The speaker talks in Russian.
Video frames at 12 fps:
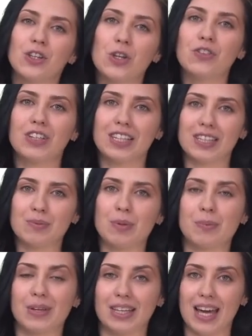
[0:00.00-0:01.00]
новый гид
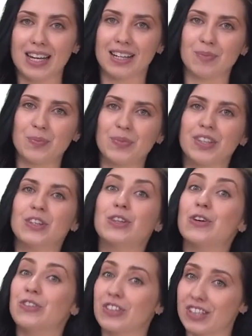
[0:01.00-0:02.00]
по подаркам,
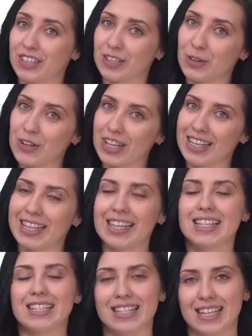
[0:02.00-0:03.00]
новые герои
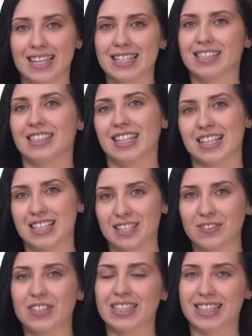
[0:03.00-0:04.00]
и интересный
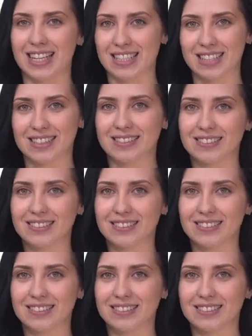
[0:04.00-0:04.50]
интерактивный тест.